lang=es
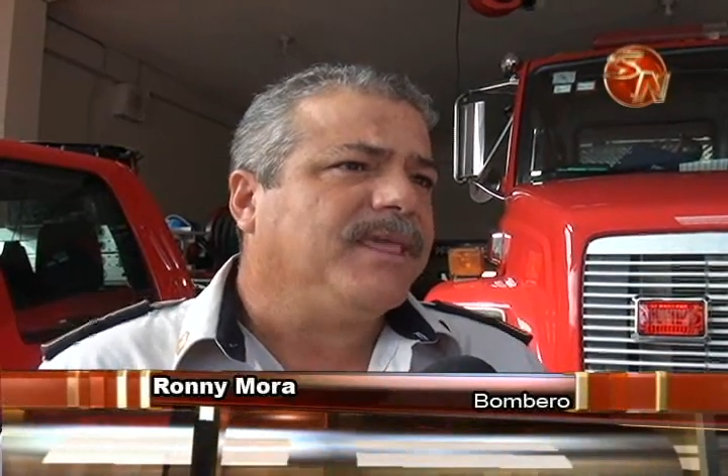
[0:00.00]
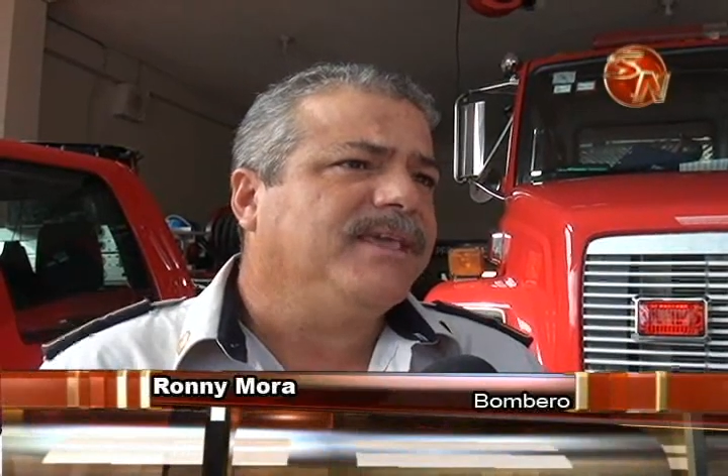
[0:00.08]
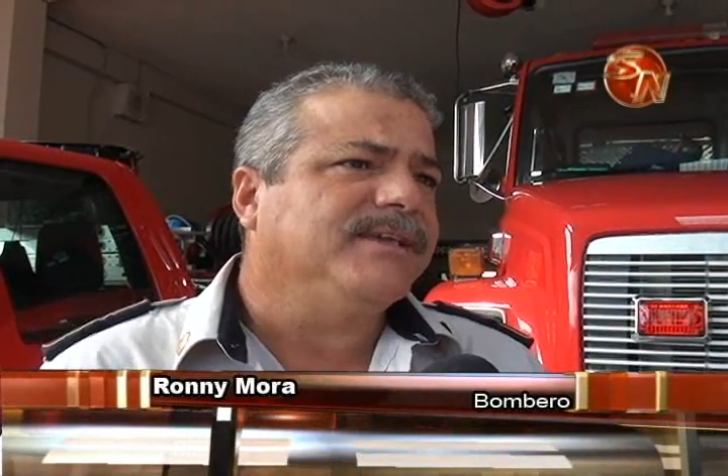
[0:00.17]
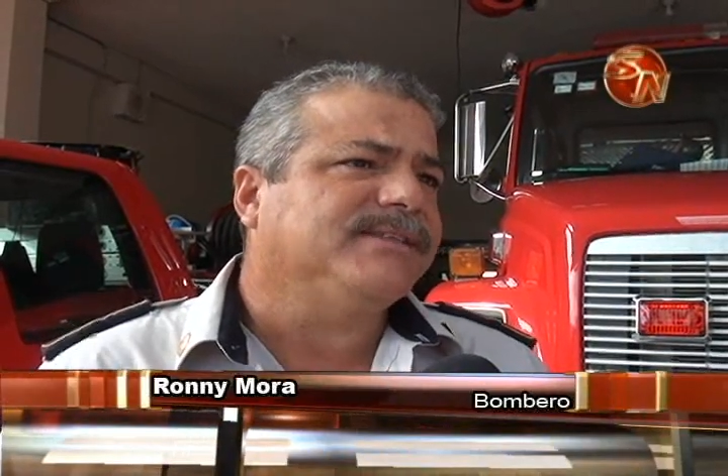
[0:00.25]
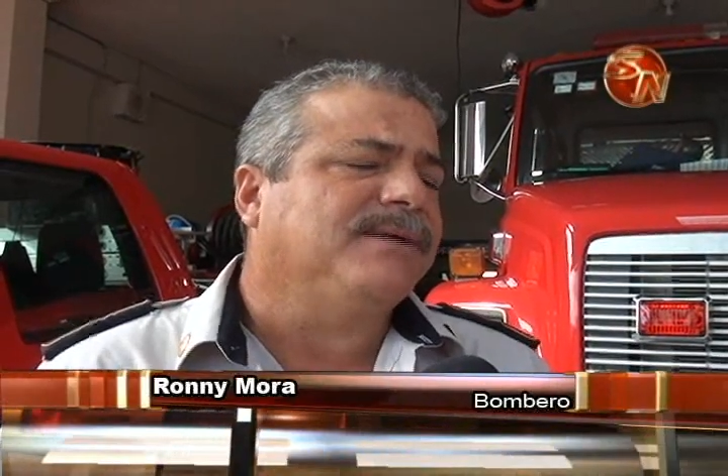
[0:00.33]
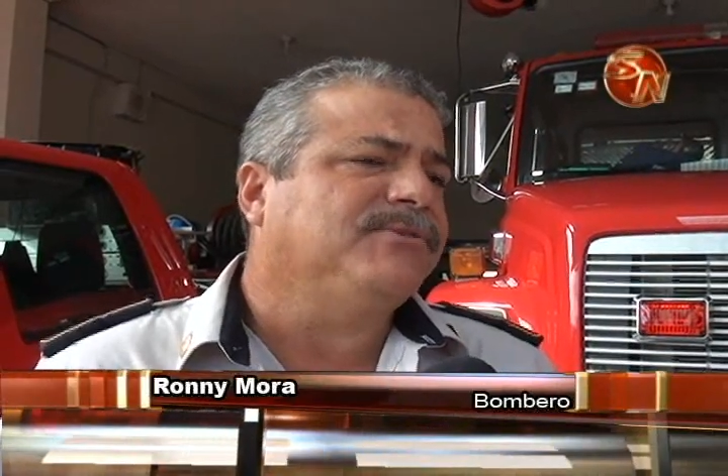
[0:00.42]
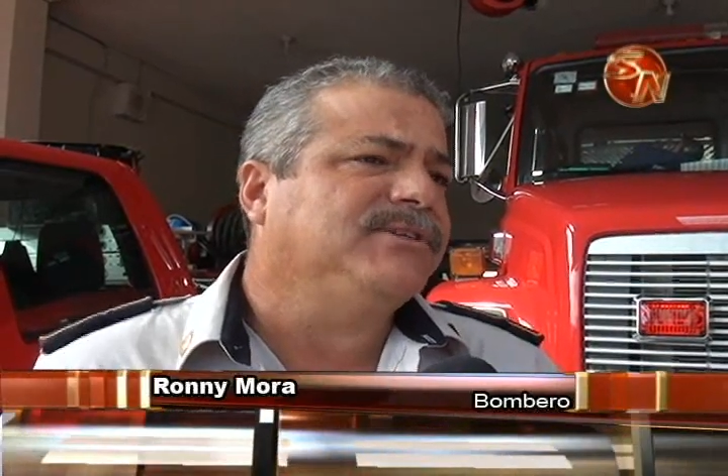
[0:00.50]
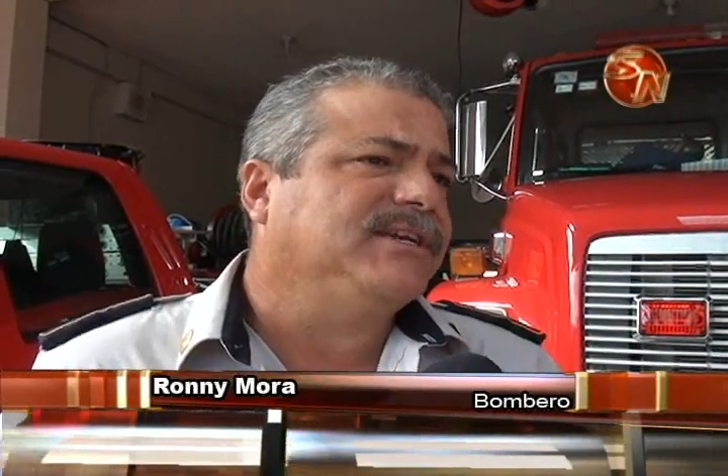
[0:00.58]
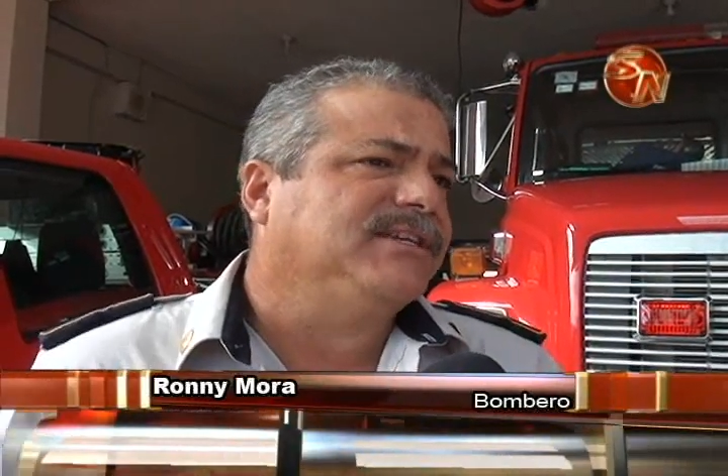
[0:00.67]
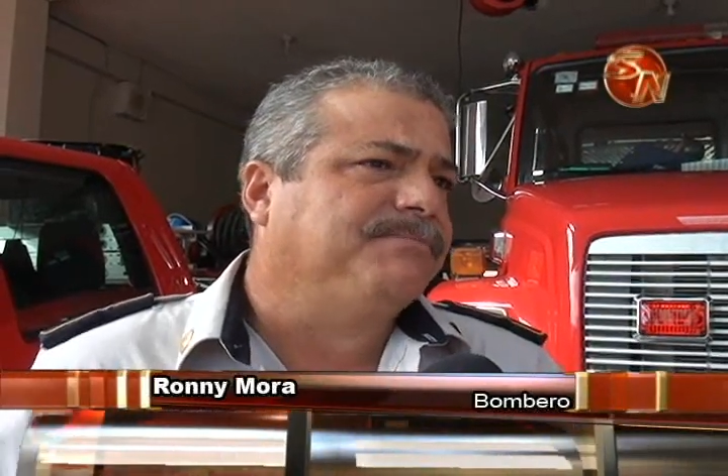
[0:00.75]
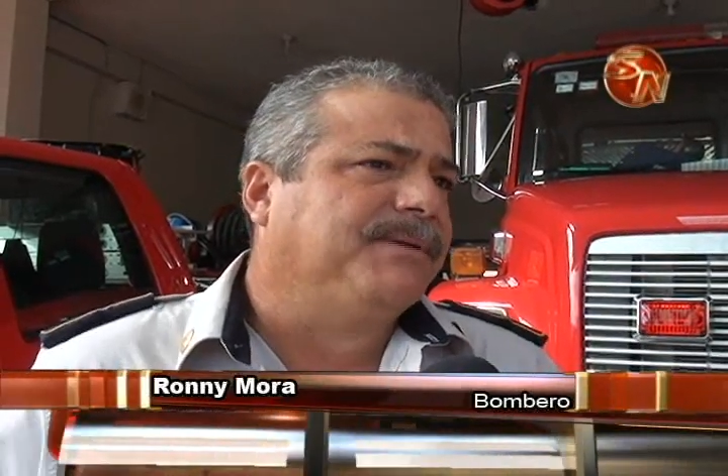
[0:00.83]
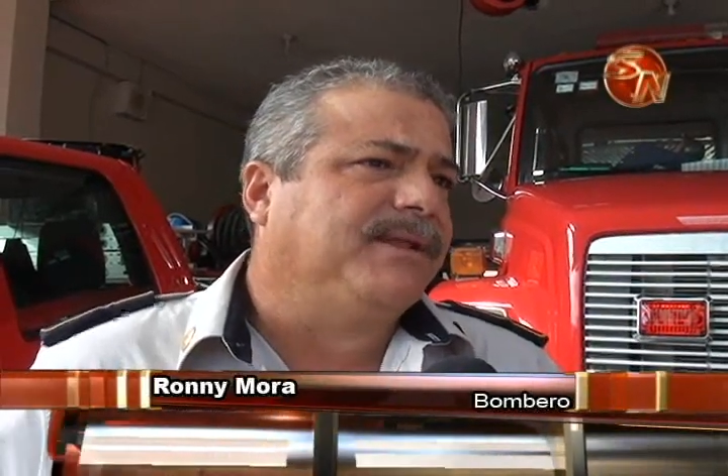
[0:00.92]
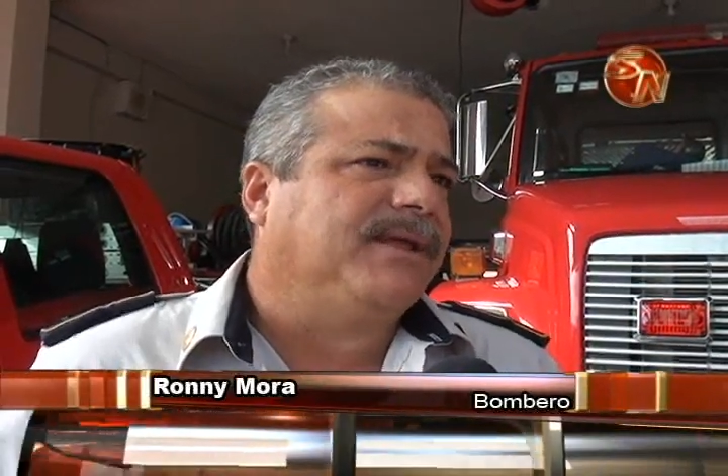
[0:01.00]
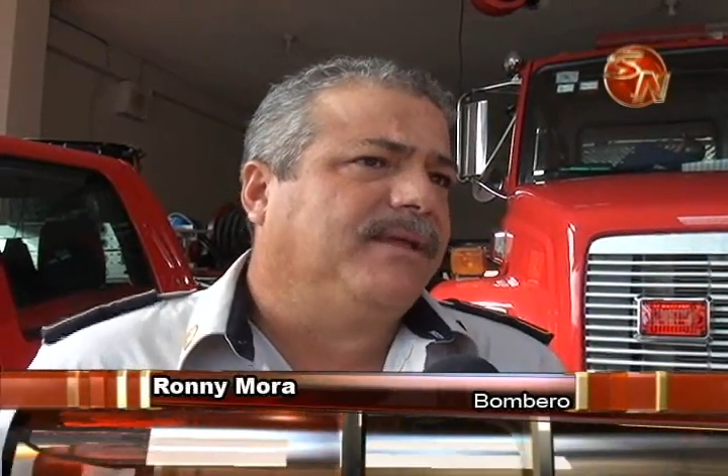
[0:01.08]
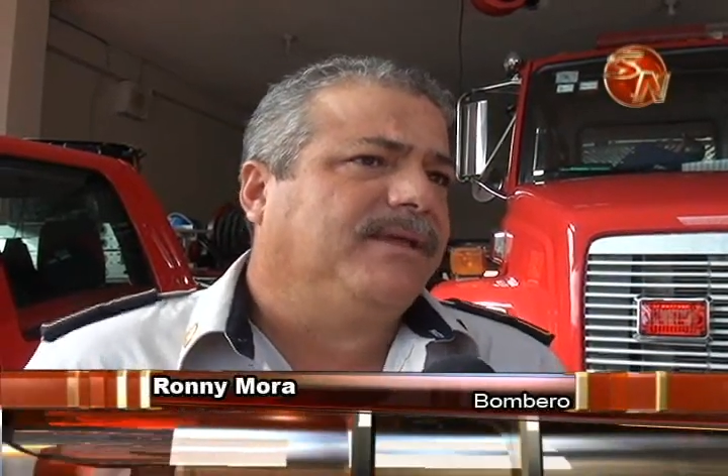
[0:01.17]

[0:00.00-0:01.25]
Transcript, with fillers: y estamos en espera.